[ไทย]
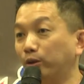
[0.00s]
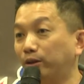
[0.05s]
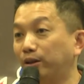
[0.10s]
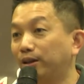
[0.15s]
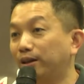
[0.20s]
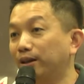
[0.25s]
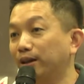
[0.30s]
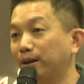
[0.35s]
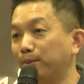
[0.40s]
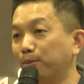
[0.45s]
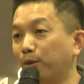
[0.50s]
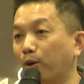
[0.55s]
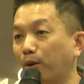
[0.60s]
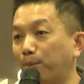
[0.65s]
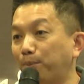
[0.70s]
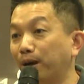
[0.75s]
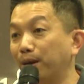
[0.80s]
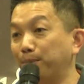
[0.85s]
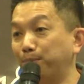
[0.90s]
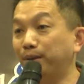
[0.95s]
ดที่เคยบอก
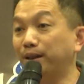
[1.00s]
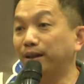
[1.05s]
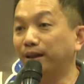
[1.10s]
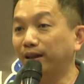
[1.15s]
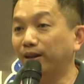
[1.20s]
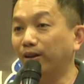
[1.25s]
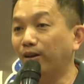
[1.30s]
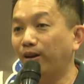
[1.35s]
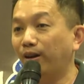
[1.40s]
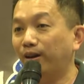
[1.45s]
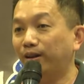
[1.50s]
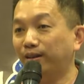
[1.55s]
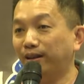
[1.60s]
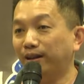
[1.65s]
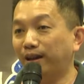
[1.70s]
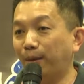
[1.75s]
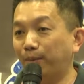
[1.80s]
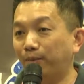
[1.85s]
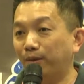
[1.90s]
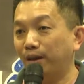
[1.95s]
ว่าเปิดปิดนะเนาะ
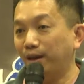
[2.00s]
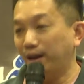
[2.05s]
นะครับ